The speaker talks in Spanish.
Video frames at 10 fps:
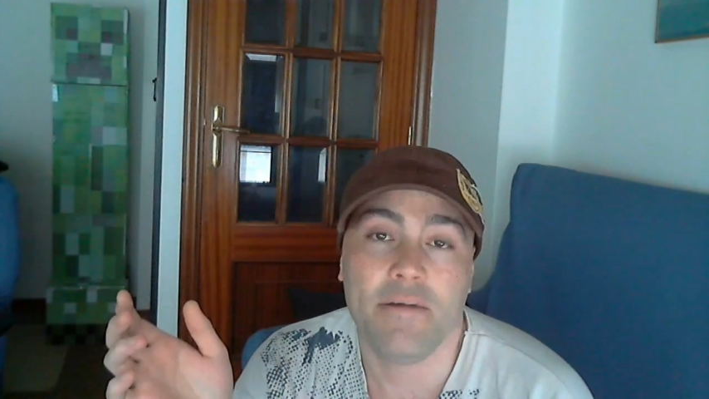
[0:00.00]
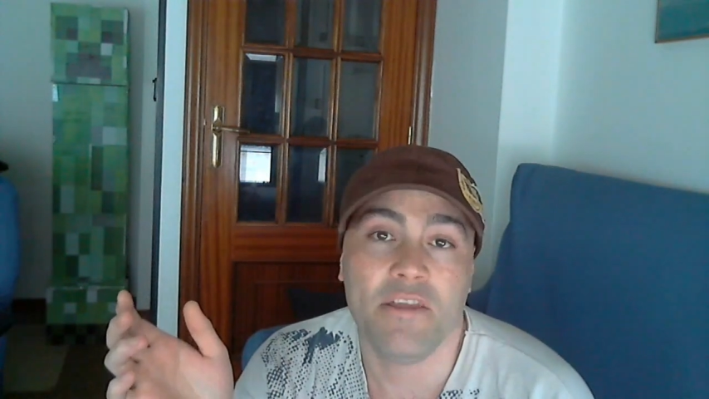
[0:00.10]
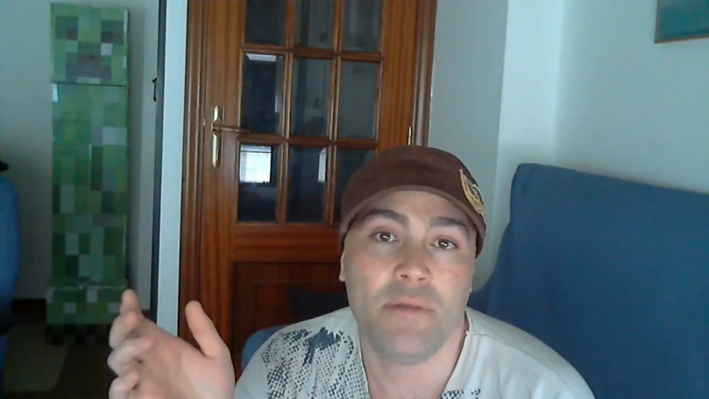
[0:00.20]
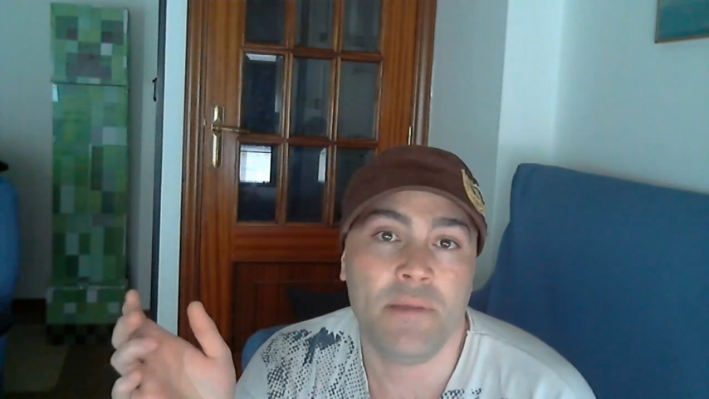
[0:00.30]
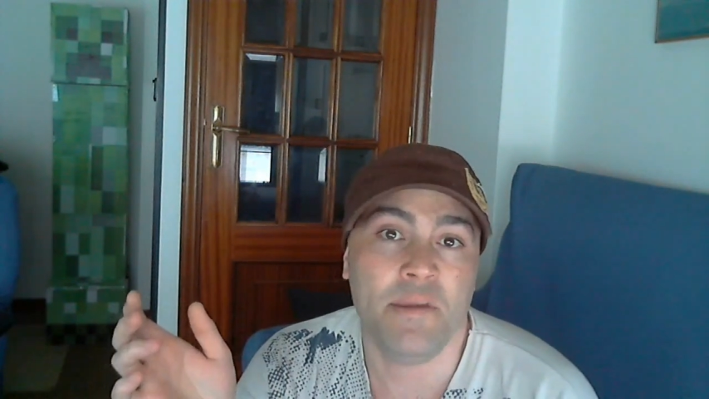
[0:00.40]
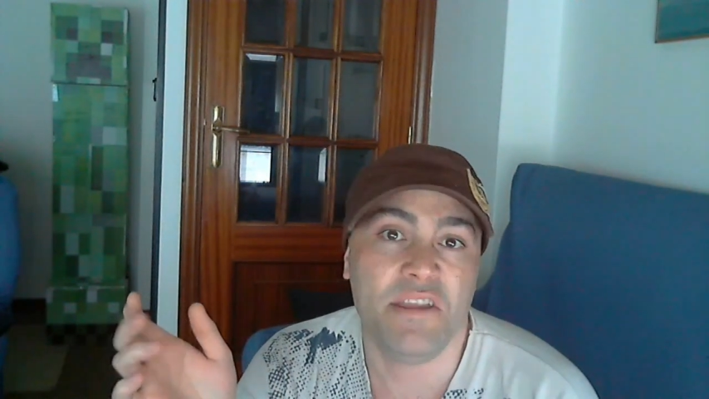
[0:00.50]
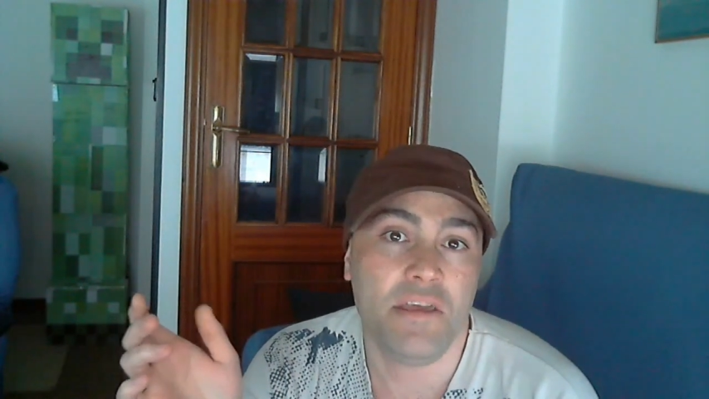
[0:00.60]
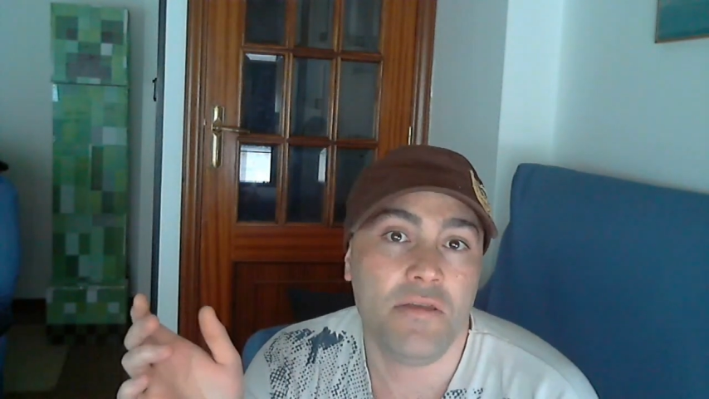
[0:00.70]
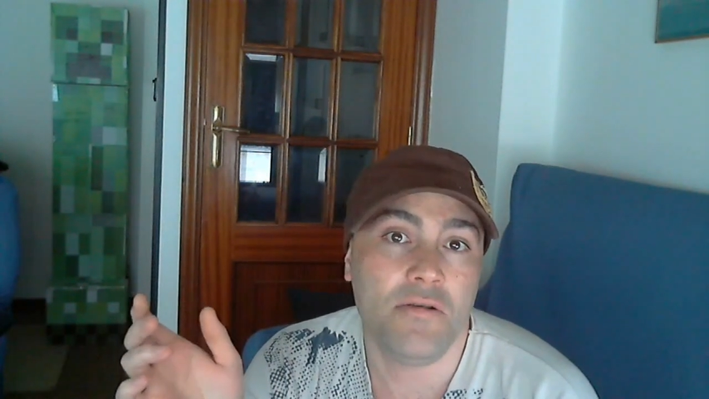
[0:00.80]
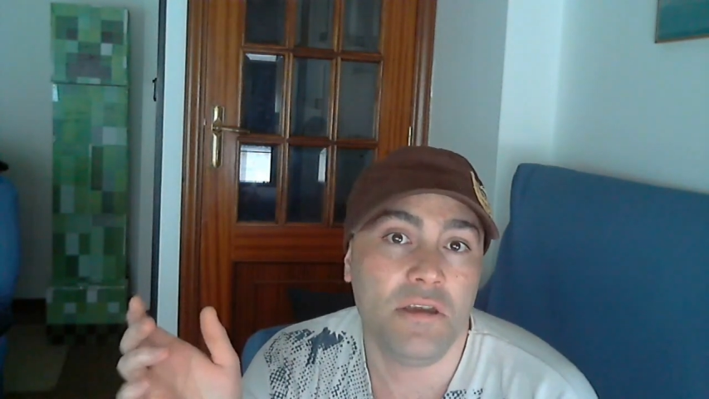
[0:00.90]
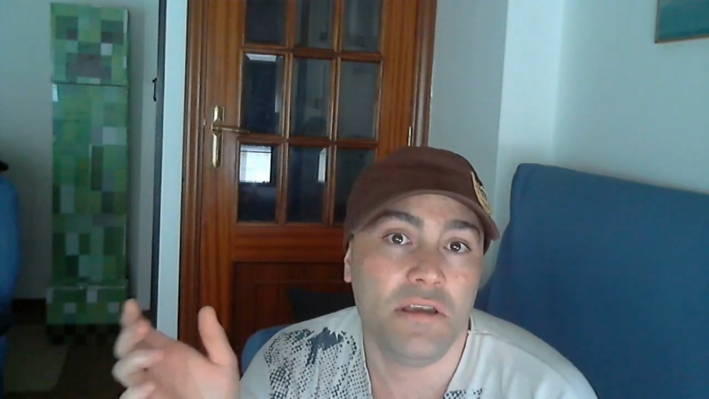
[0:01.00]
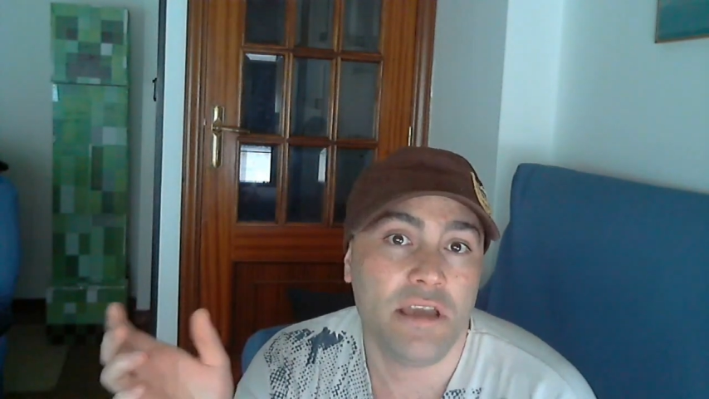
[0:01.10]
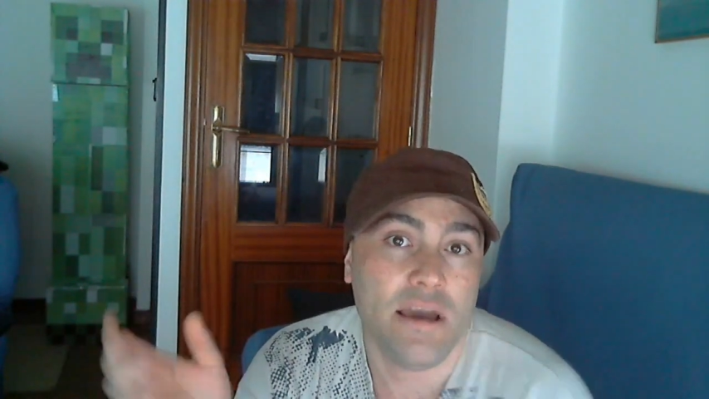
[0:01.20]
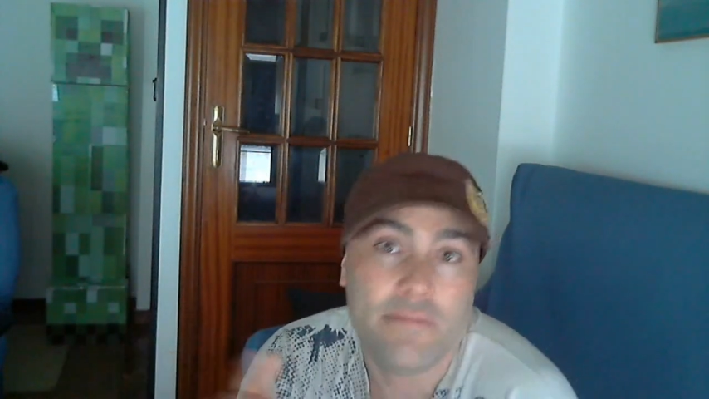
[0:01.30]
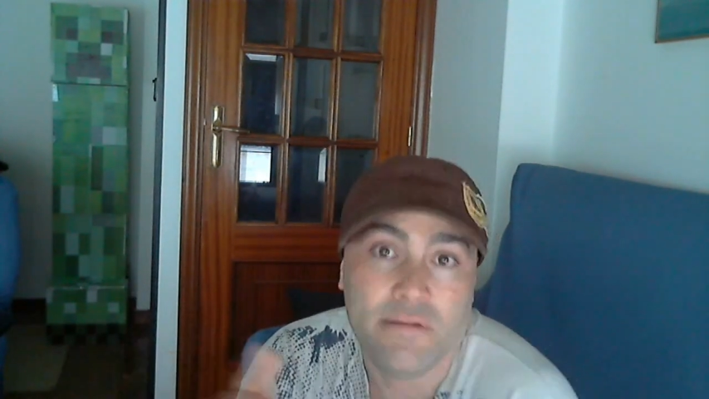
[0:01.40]
doble pitido y se,
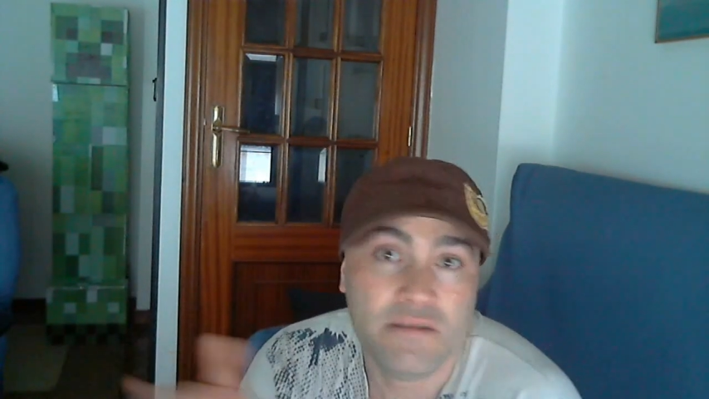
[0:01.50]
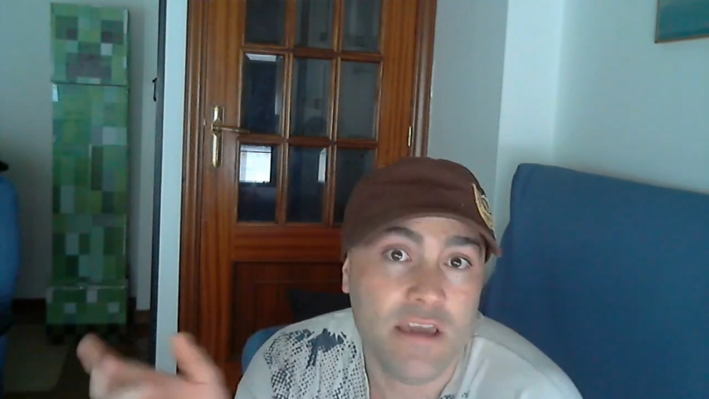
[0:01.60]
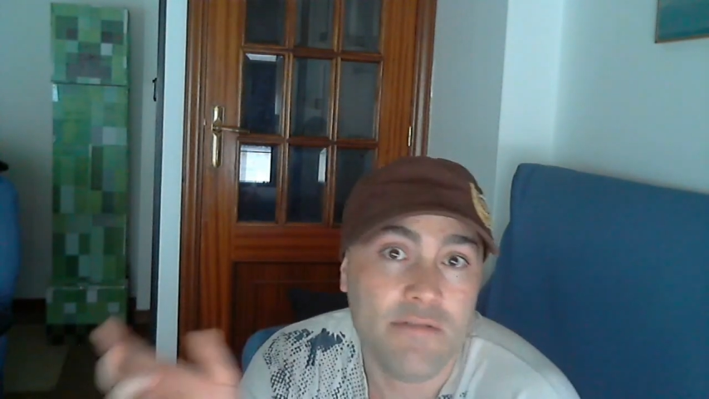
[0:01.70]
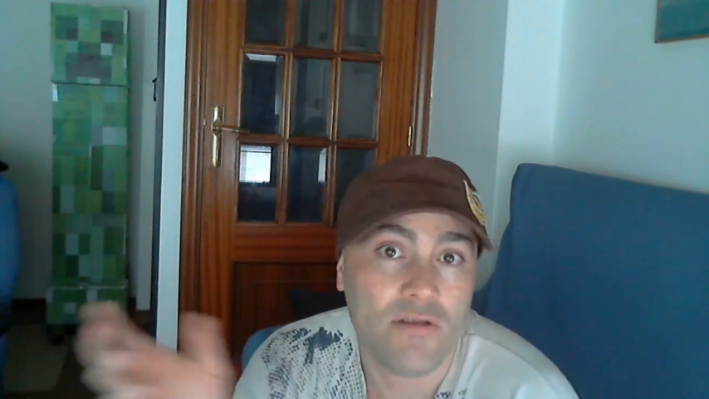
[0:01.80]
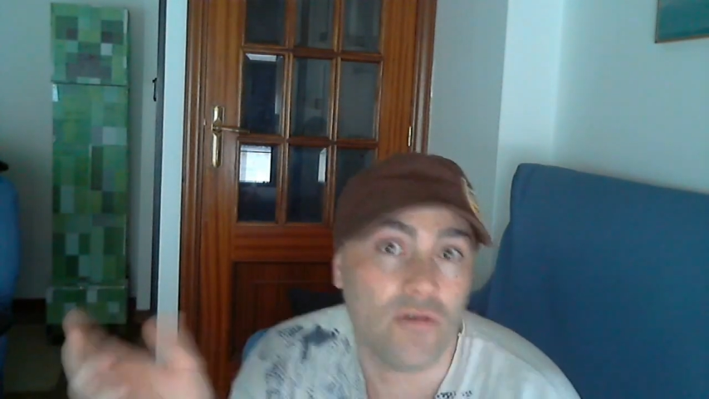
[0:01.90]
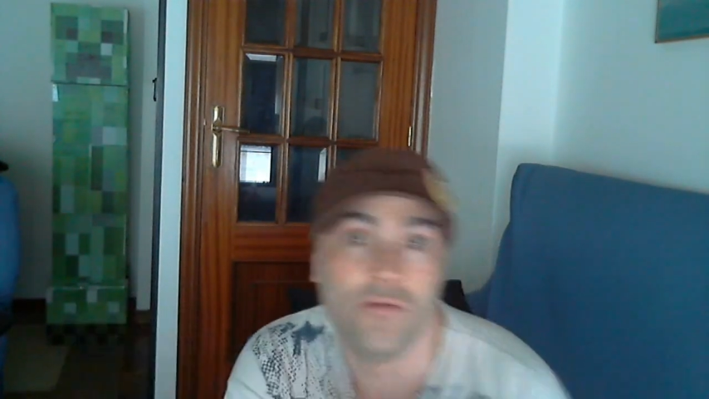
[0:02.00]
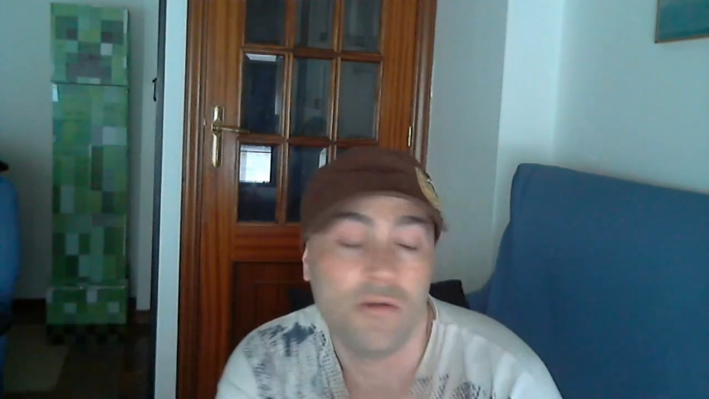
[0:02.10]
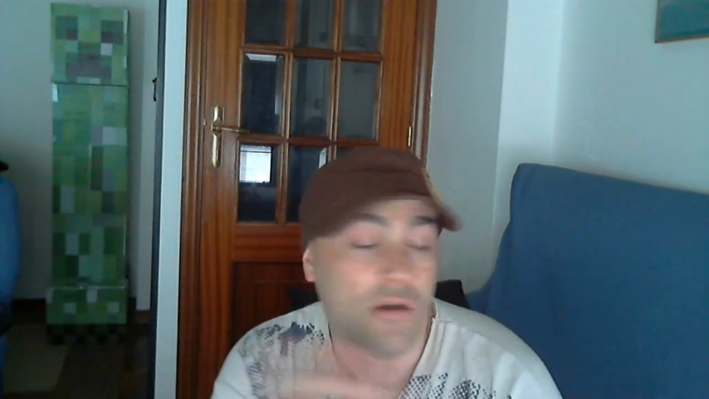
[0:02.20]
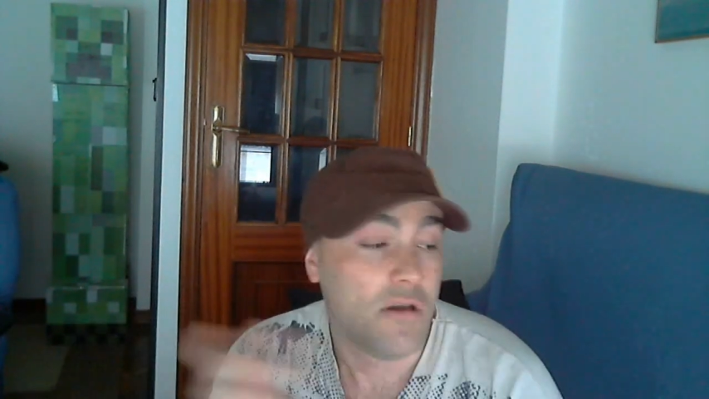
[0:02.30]
iba todo,